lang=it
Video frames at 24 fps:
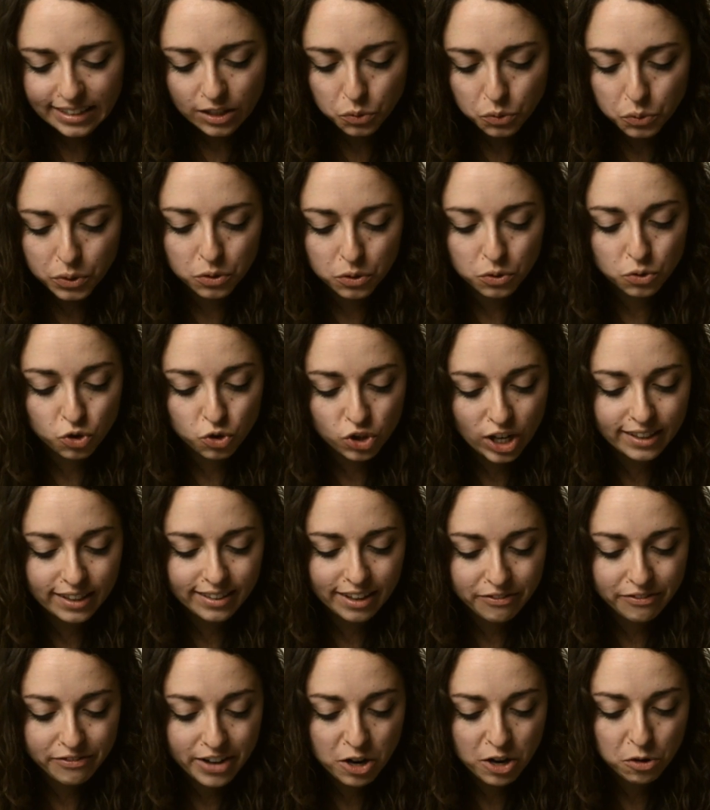cui non c'è
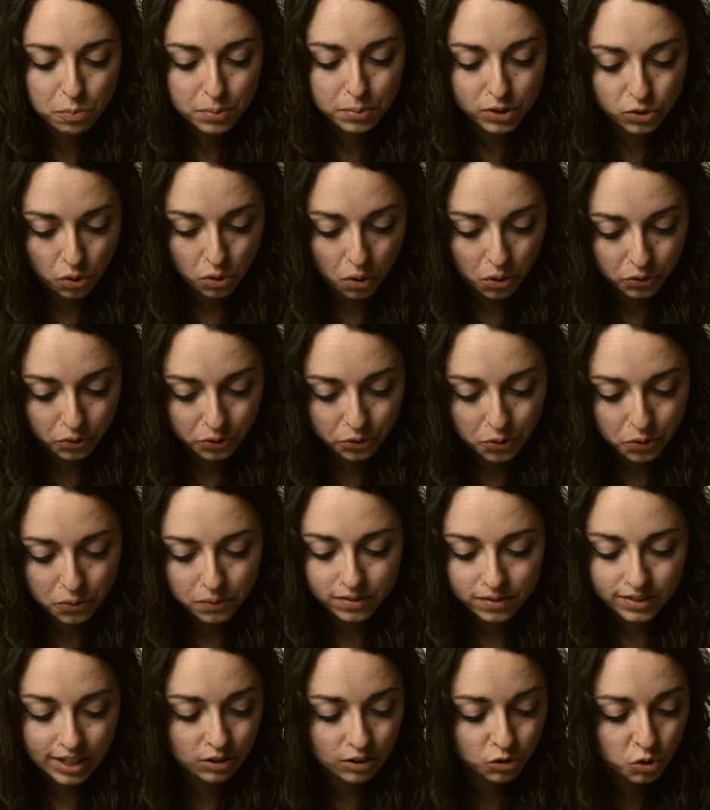davvero bisogno,
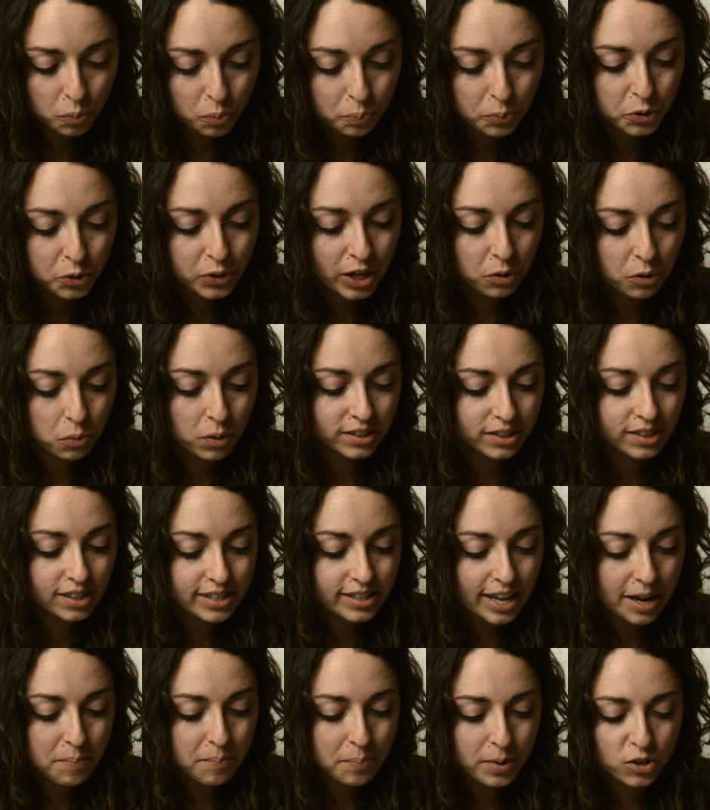tanto più che quasi
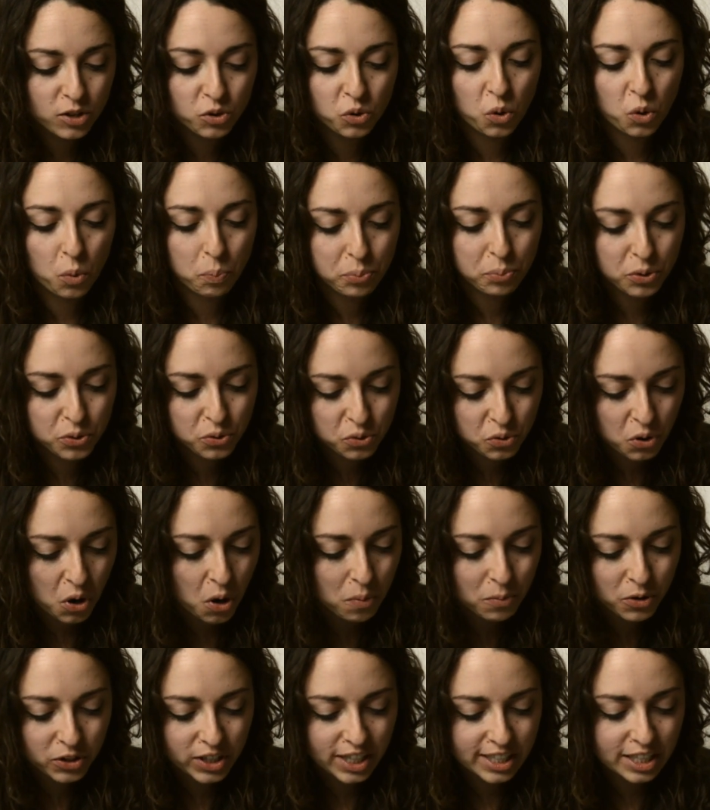sempre sono più
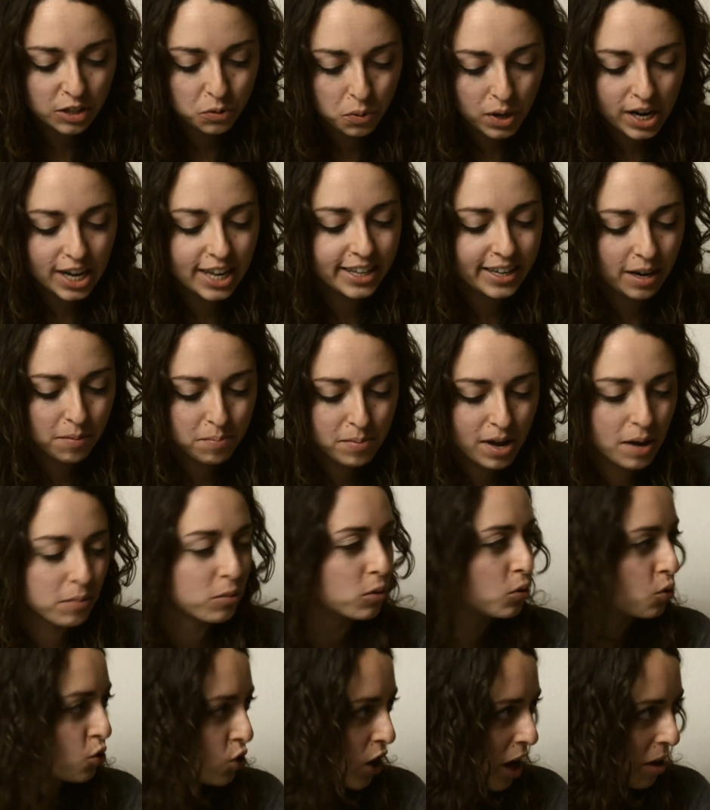scomode di quelle che
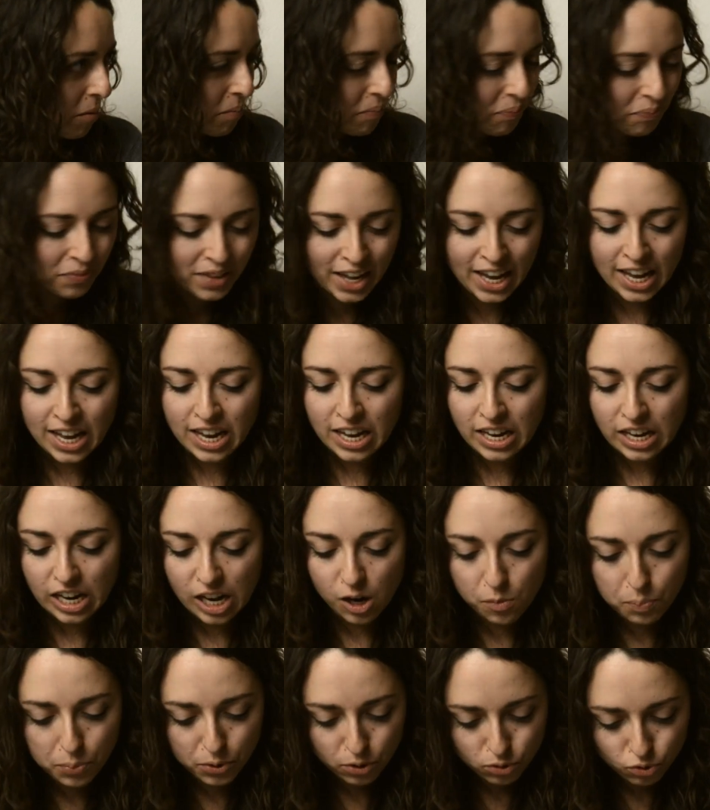abbiamo già.
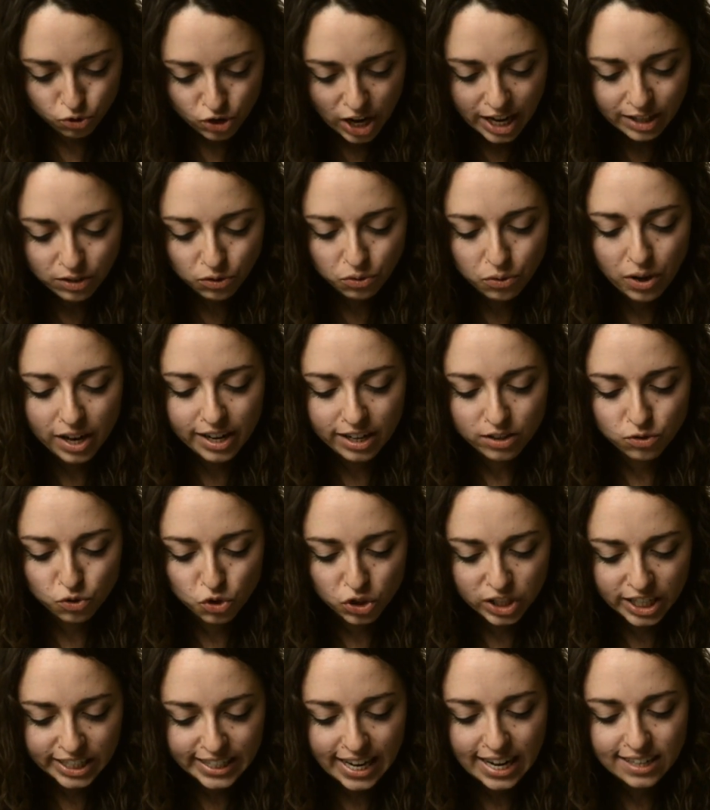Il progetto ha
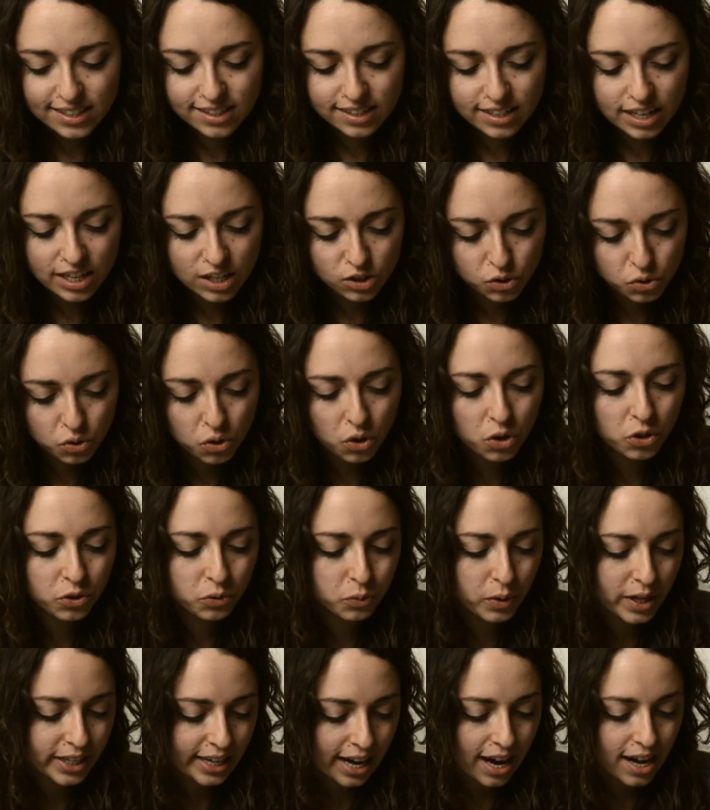ragione d'essere solo in
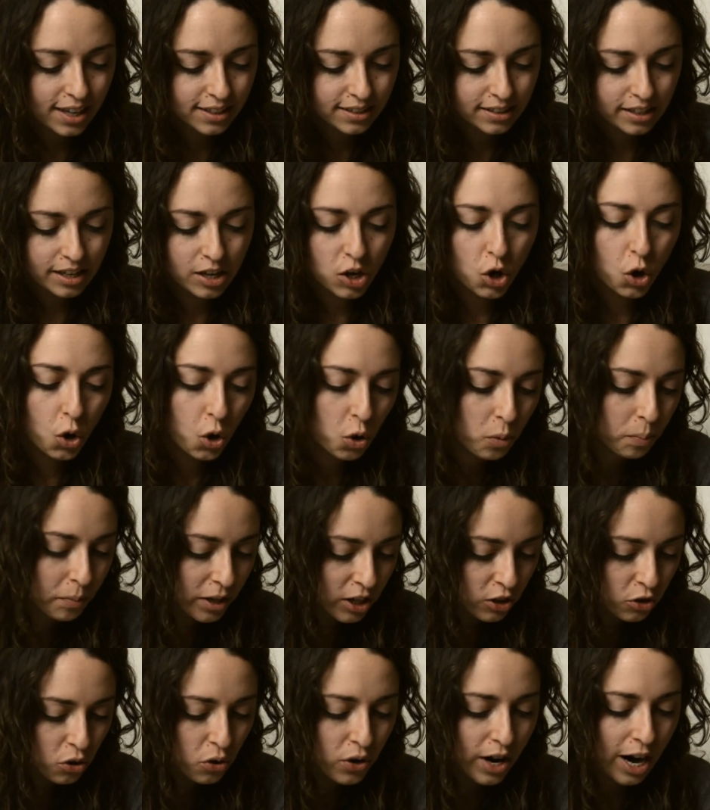due casi, o
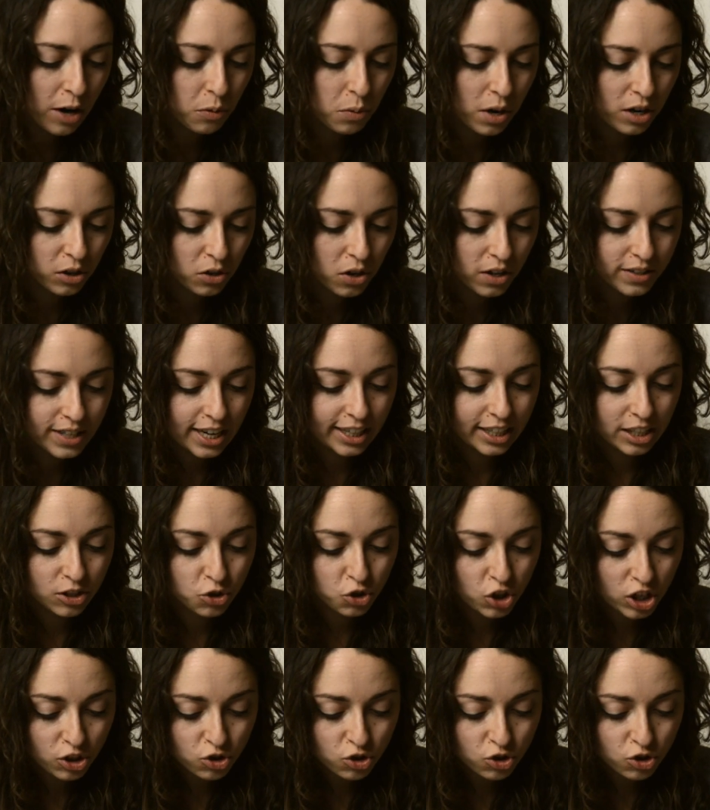migliora qualcosa che c'è